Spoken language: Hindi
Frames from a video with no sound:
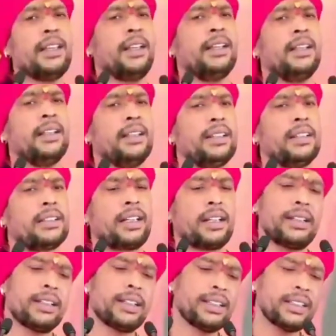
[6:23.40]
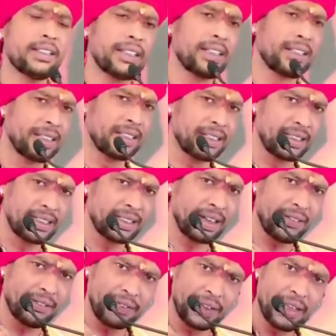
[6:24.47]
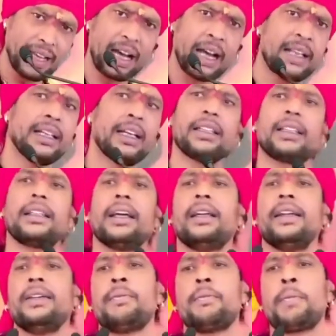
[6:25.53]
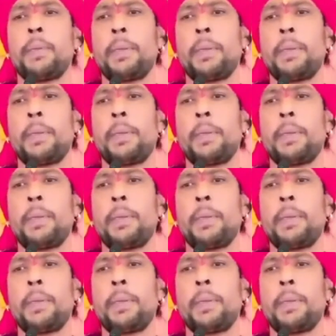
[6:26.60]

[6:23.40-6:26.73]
नहीं संगत का फल आ जाता है